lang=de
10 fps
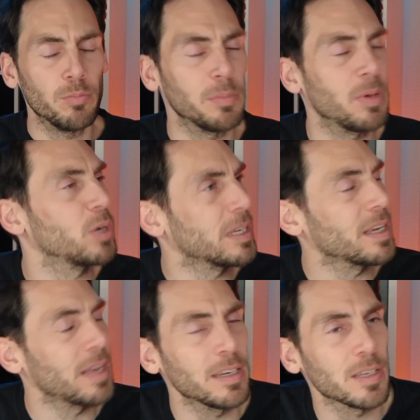oder
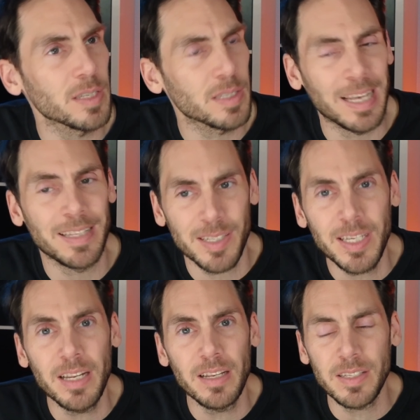anders, sein
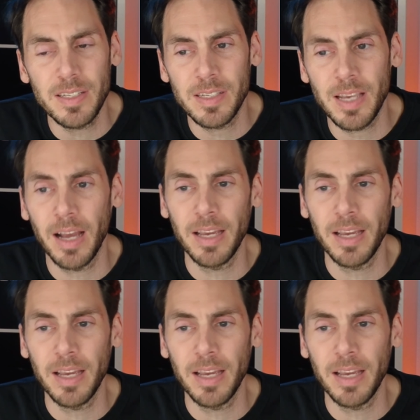Ziel ist es ja,